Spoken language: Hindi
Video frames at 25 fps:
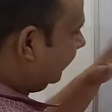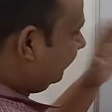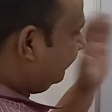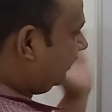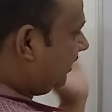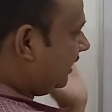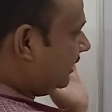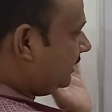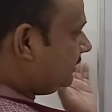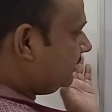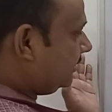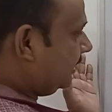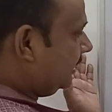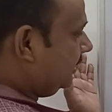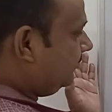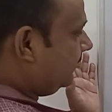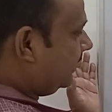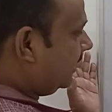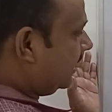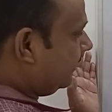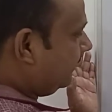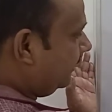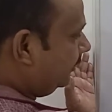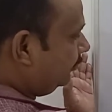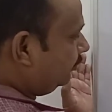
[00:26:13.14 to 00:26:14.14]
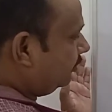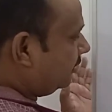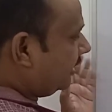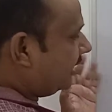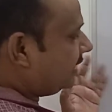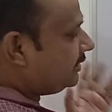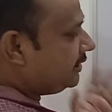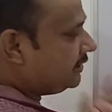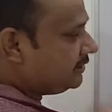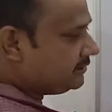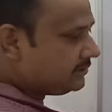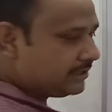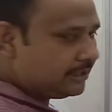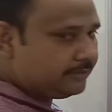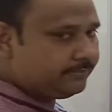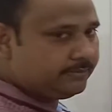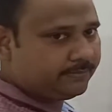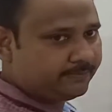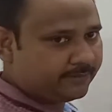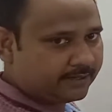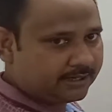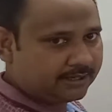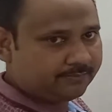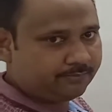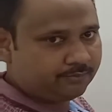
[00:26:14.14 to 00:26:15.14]
लेफ्ट हैंड साइड बराबर तो राइट हैंड साइड
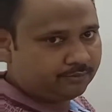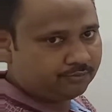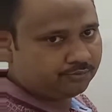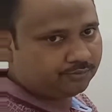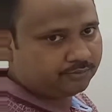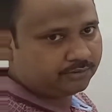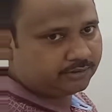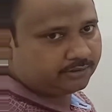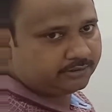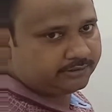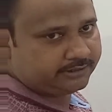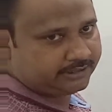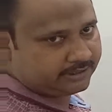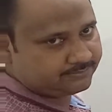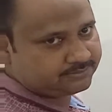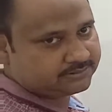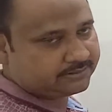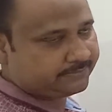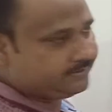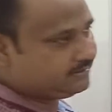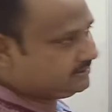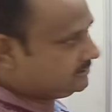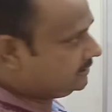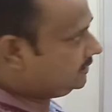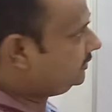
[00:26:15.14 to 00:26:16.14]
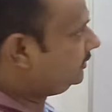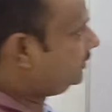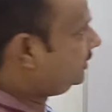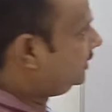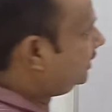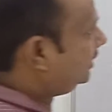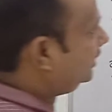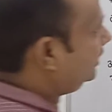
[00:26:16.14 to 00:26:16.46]
भी बराबर होगा ये हम सभी जानते